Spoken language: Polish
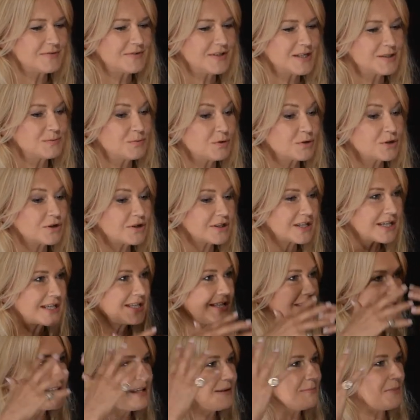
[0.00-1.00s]
Widać było tylko
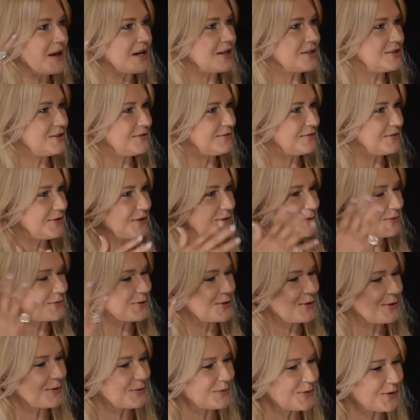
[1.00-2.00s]
taki dymek dziwny, który
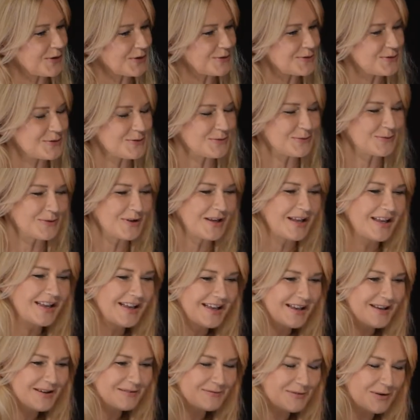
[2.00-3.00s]
się unosił
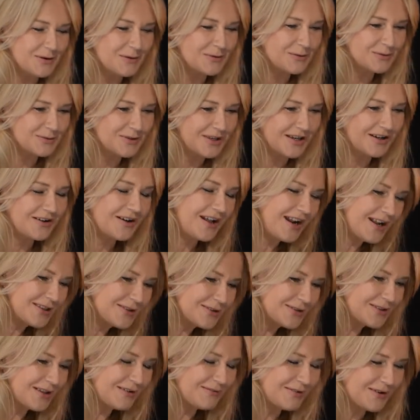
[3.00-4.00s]
wokół niego, ale
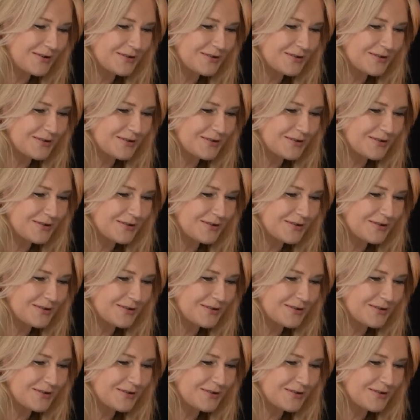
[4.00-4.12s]
to dawa,